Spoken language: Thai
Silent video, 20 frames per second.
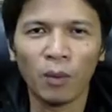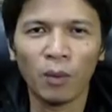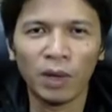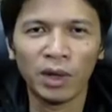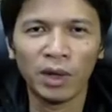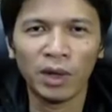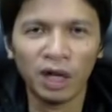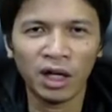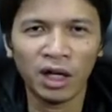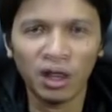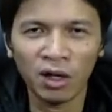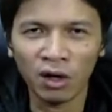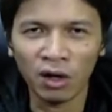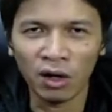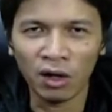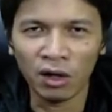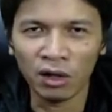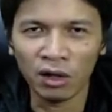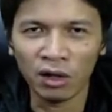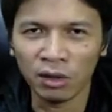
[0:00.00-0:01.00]
วันนี้ก็ต้องข
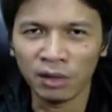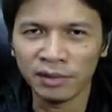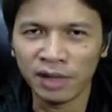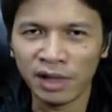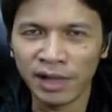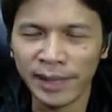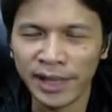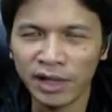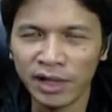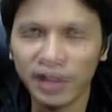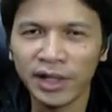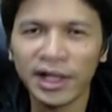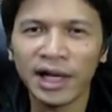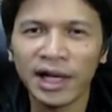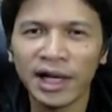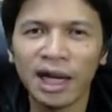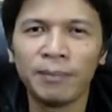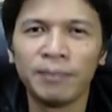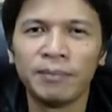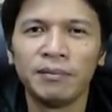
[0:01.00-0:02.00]
อจบแต่เพียงเท่านี้
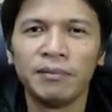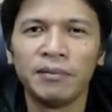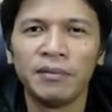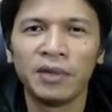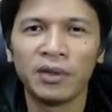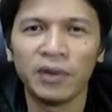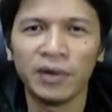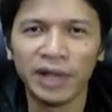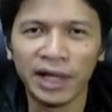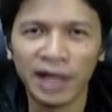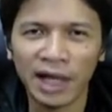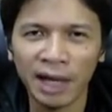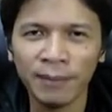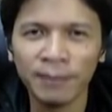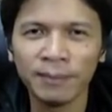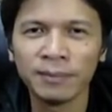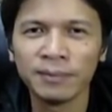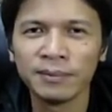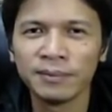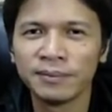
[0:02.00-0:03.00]
นะครับ สวัสดีค
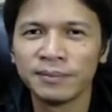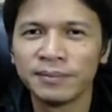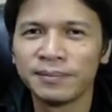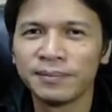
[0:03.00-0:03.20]
รับ